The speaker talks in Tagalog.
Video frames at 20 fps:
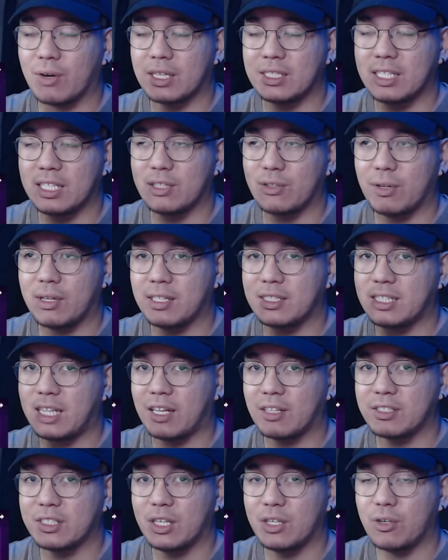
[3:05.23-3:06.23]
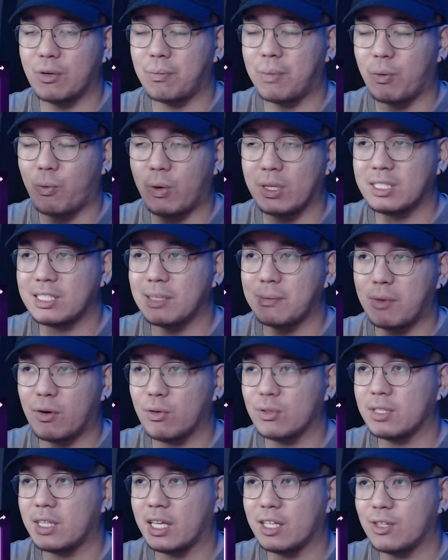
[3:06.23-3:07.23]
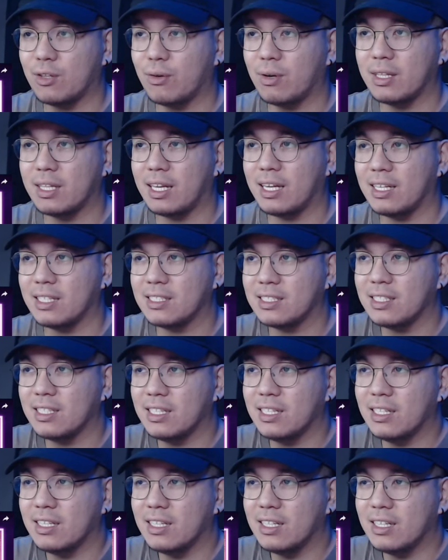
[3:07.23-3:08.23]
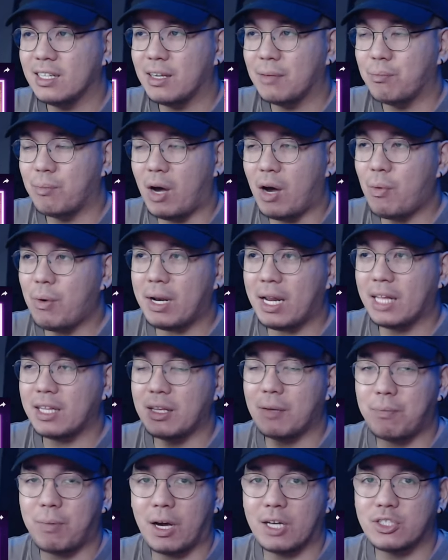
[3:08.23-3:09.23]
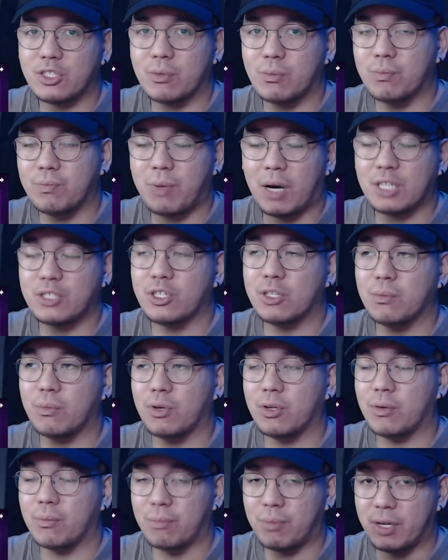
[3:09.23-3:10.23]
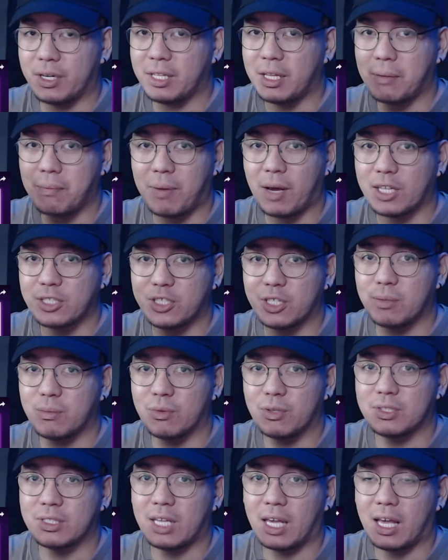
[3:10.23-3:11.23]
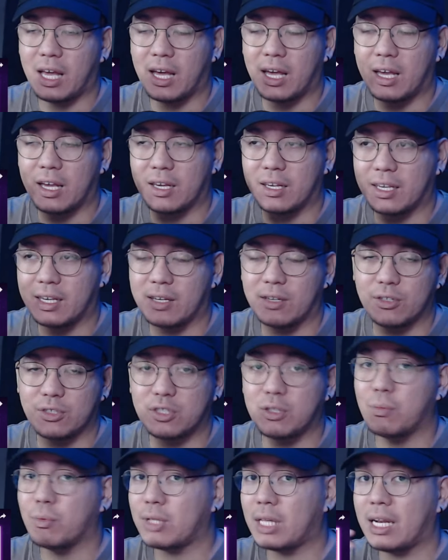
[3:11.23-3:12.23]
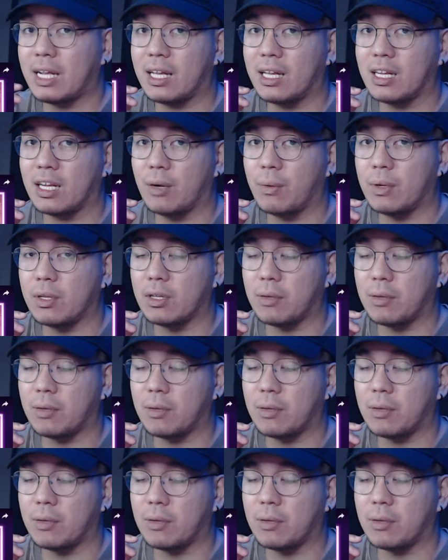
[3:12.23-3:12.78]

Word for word: Kasi ito, na ko sa inyo, once na makontento ka na is, mawala na yung passion, passion mo, yung burning passion mo sa gusto mo talagang gawin.